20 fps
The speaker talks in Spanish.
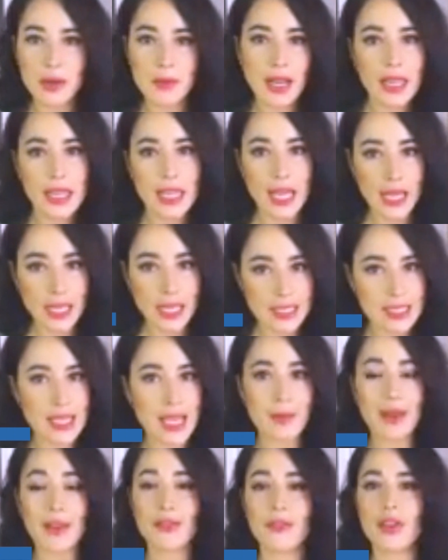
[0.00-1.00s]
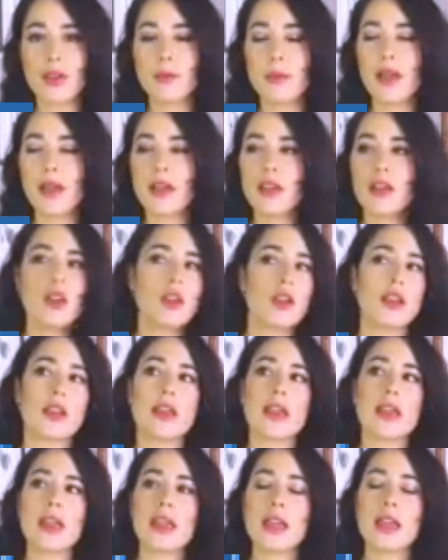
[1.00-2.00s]
el primer día que se abre IFEMA,
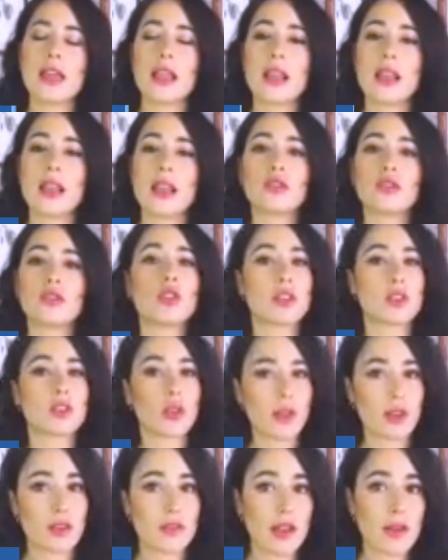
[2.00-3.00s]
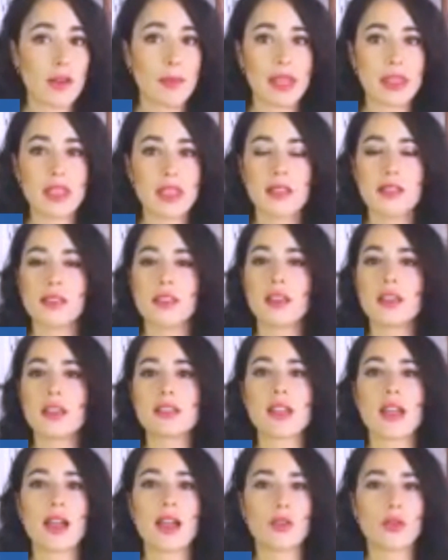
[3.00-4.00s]
el, donde todavía no había
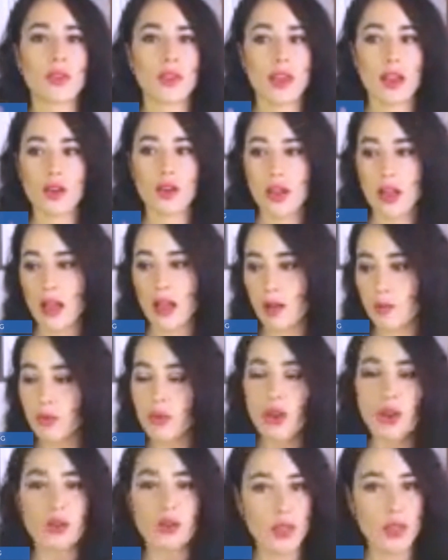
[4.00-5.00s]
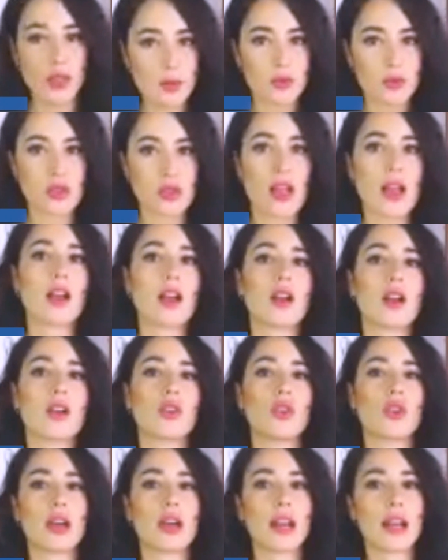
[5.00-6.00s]
pacientes, ayudé bueno, ayudamos a
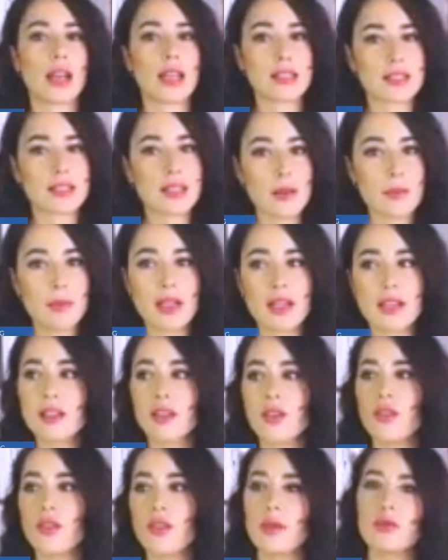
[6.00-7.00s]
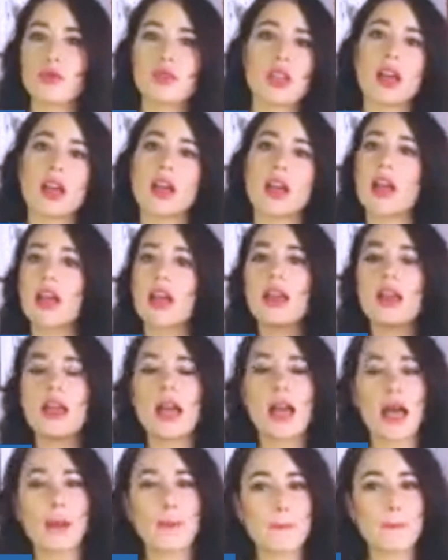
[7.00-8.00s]
colocar las camas, ayudamos a
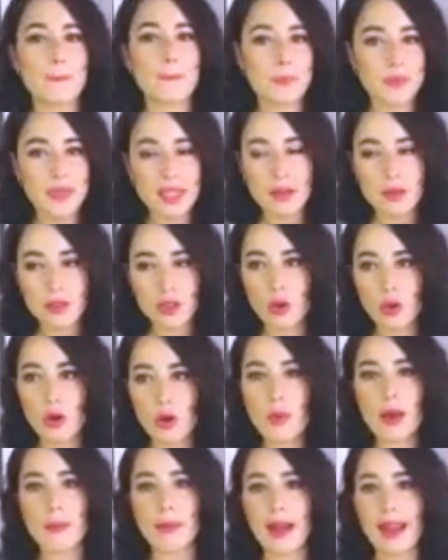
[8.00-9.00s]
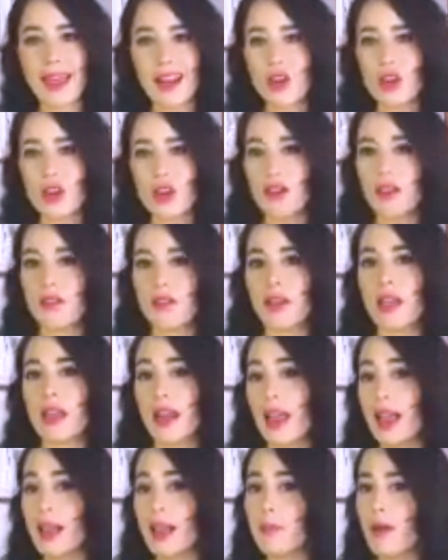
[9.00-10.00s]
como preparar lo que
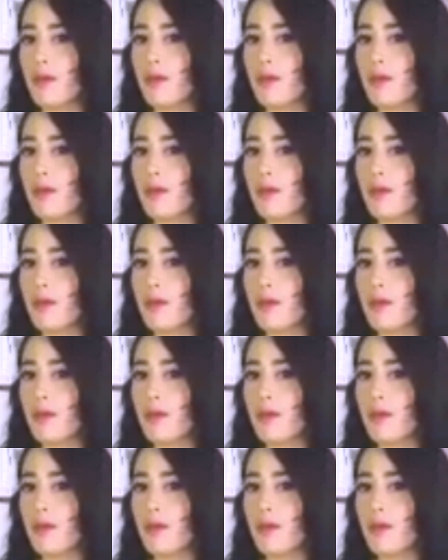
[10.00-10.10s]
era el